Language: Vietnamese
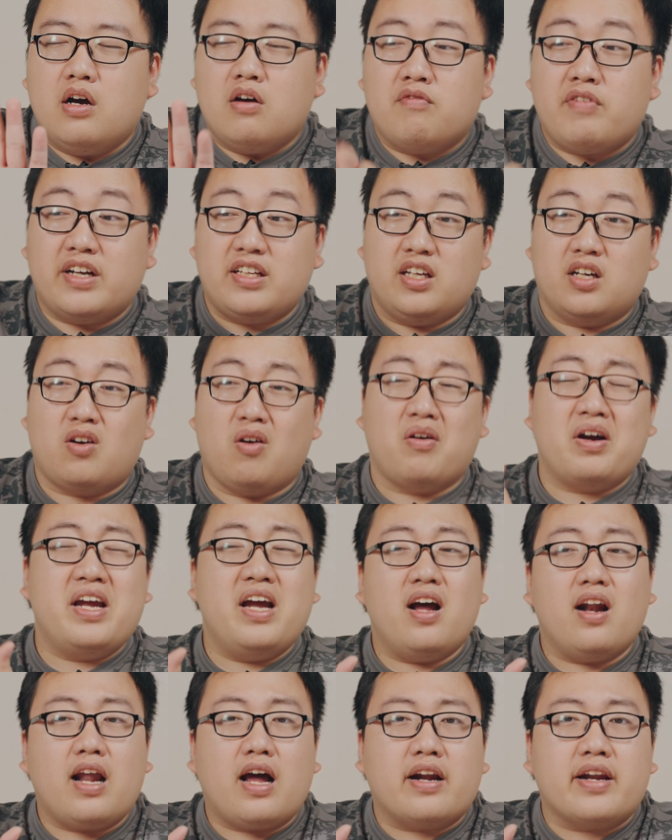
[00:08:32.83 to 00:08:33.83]
Vậy thì có
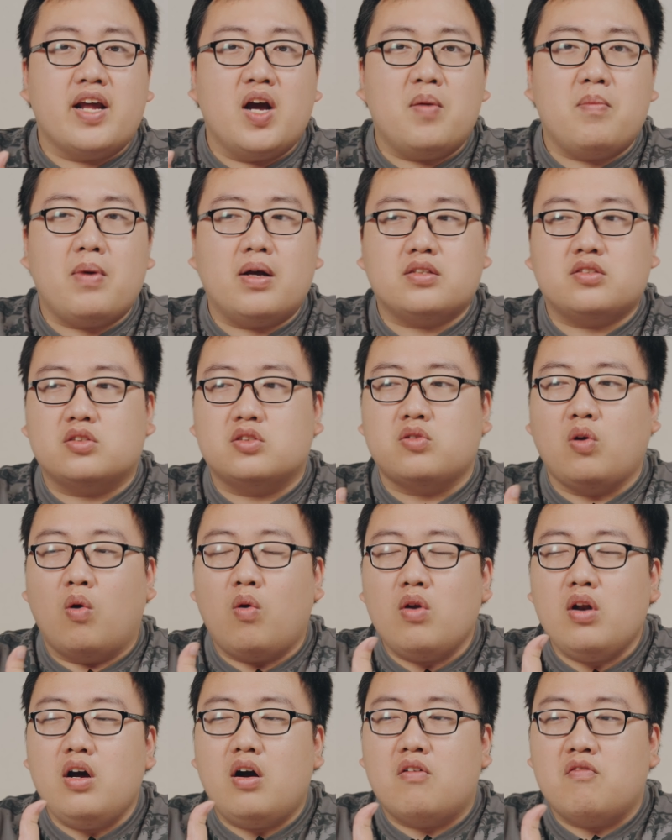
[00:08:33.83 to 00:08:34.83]
nghĩa là nếu mà
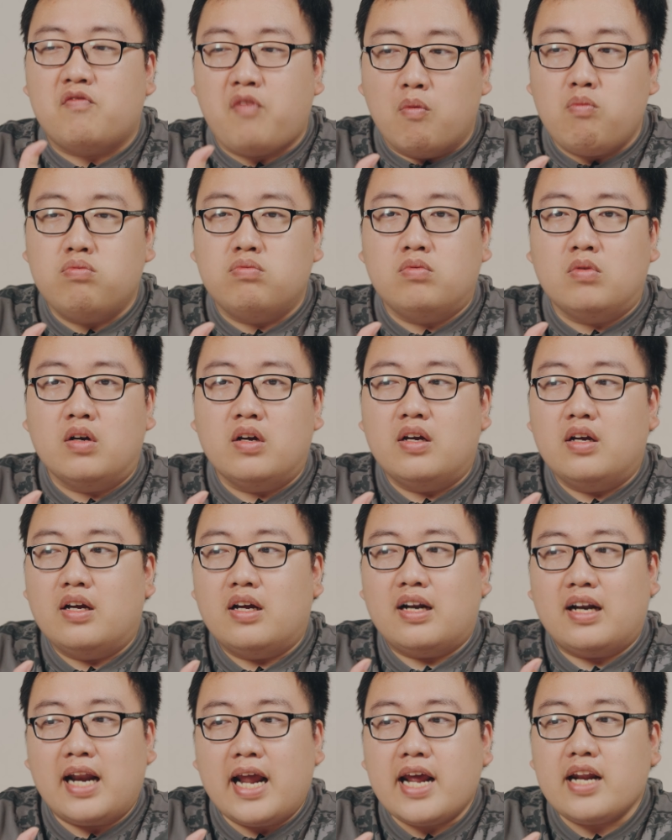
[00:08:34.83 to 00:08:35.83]
số lượng vùng
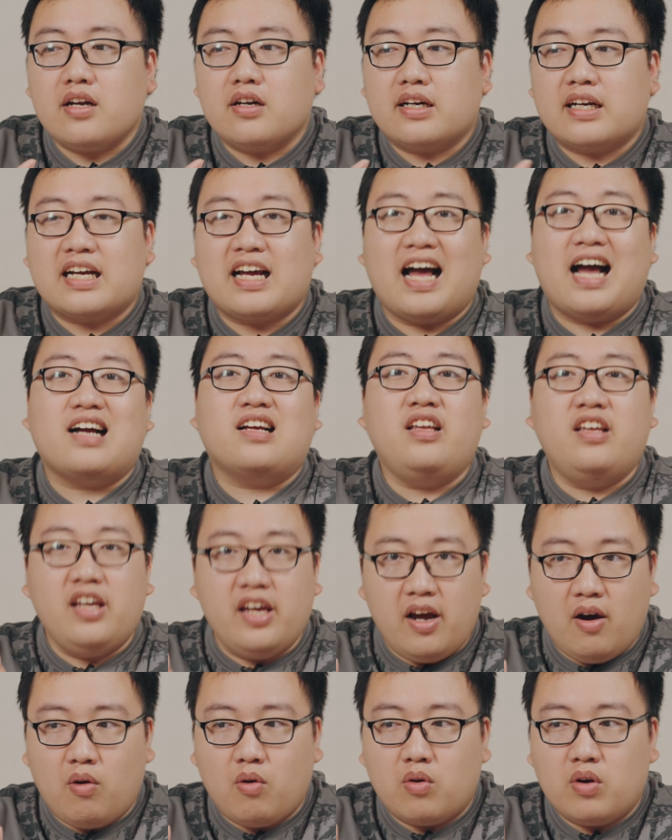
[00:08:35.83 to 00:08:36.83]
LED càng
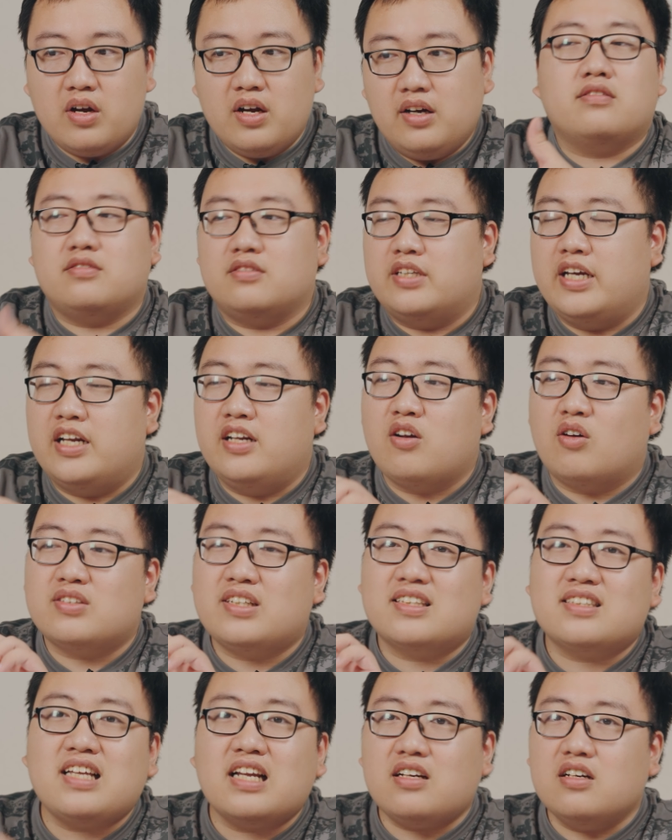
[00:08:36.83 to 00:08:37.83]
nhiều thì nó
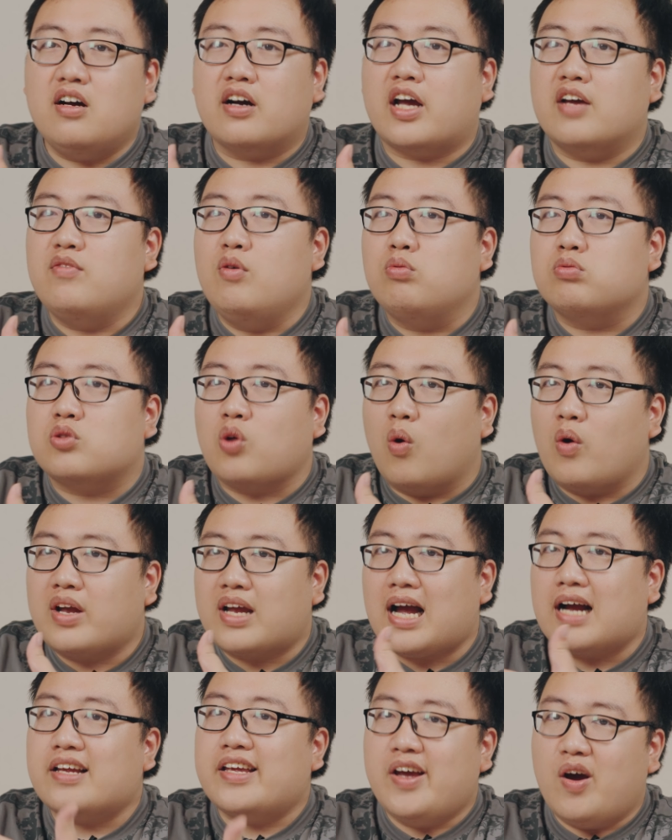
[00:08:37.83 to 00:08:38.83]
sẽ tắt được cái vùng tối
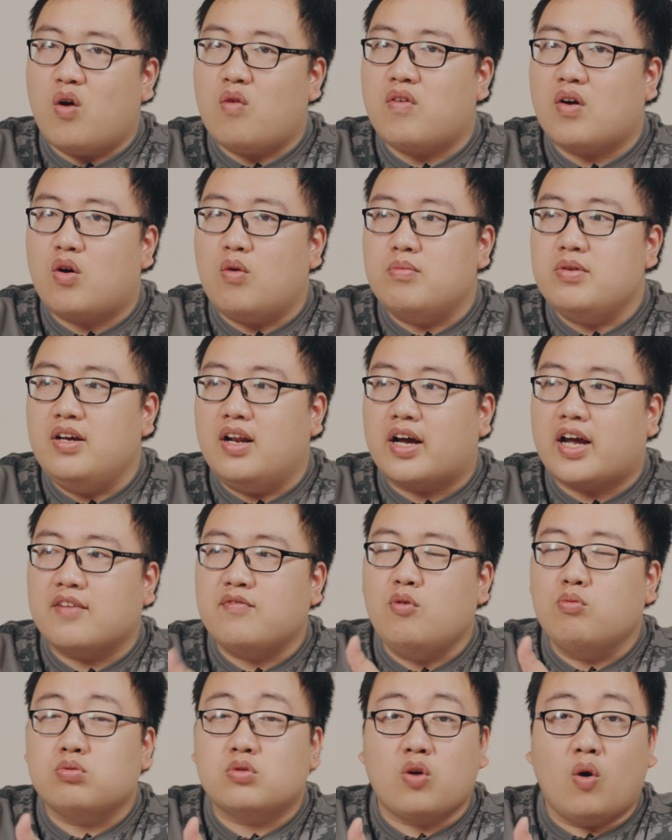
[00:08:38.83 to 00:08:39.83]
càng nhiều, và cũng như là cái
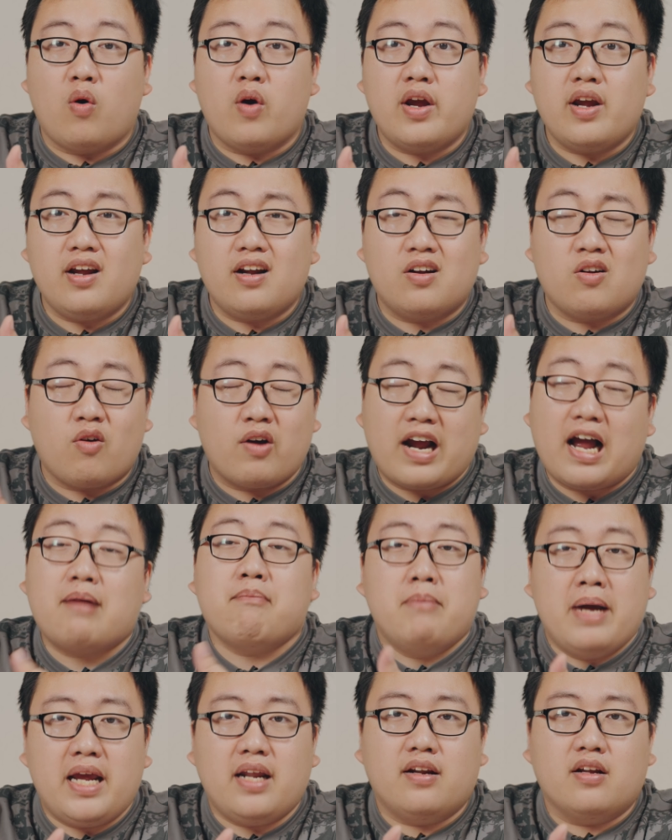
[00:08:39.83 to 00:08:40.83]
vùng tối nó
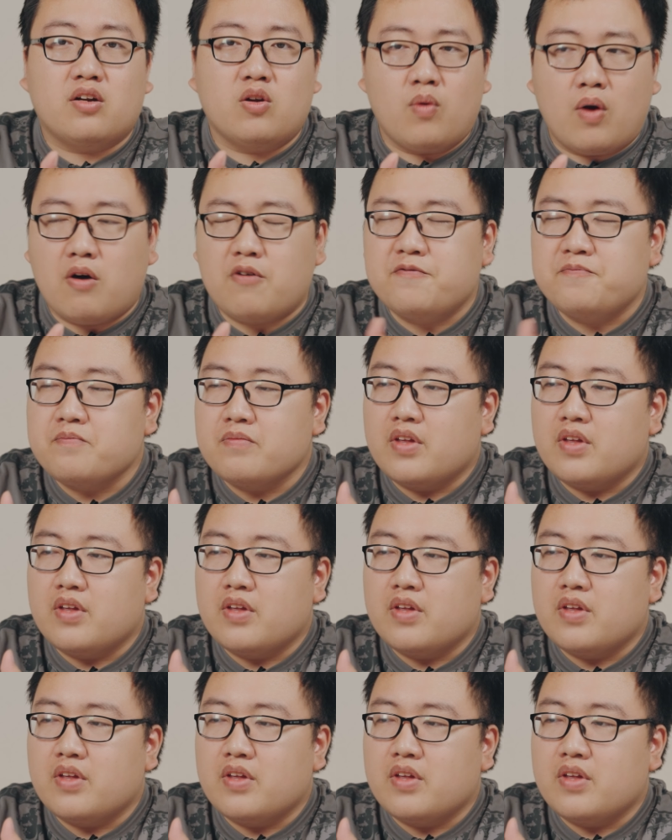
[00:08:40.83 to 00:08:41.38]
càng mịn, đúng không?